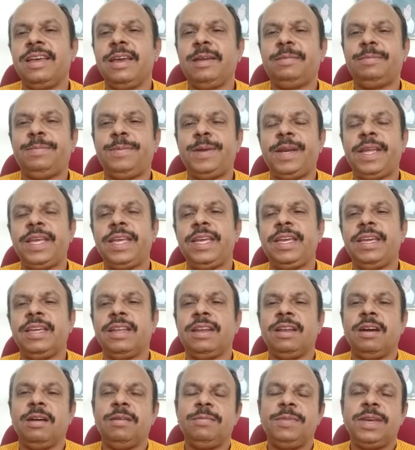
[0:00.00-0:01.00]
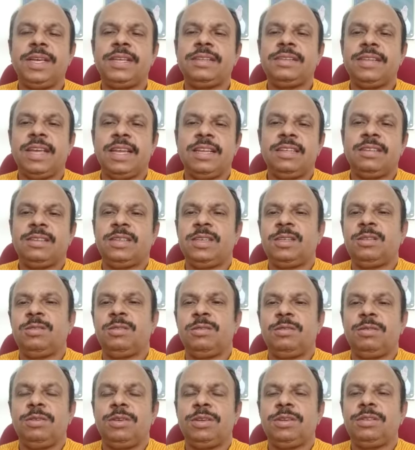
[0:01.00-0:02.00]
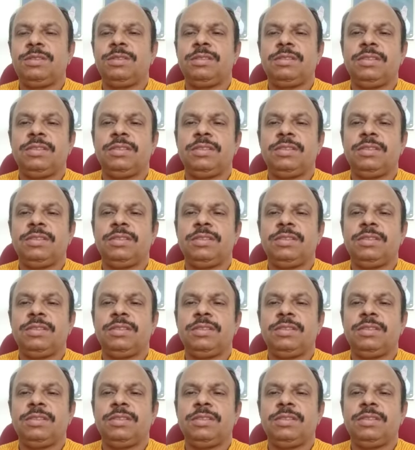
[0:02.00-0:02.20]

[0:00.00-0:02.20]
எப்படி நாமே சரி செய்து கொண்டு